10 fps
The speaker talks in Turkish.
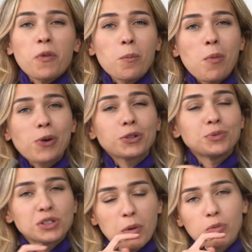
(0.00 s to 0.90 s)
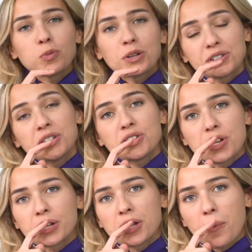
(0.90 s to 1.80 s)
Ben kimi zaman bu pastayı
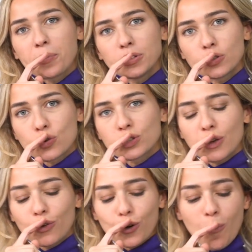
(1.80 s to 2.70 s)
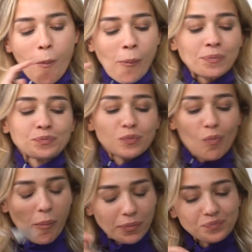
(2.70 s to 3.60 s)
çilekli yapmayı da çok seviyorum.
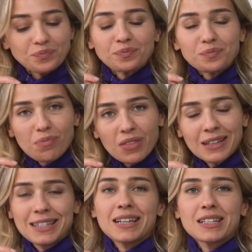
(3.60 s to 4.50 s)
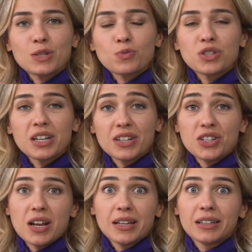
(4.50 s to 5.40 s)
İsterseniz muz yerine
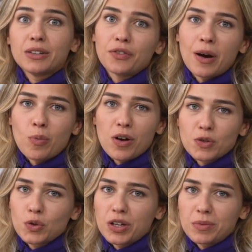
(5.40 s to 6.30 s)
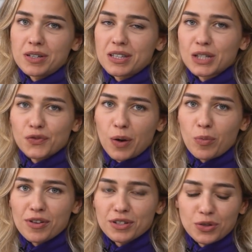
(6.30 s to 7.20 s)
çilek ya da frambuaz da koyabilirsiniz.
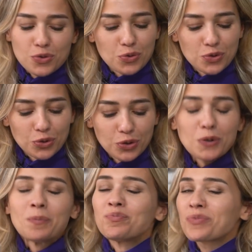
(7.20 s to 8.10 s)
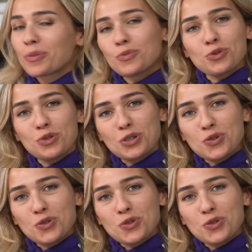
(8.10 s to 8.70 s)
Frambuazla da da çok güzel olur. Muzlu da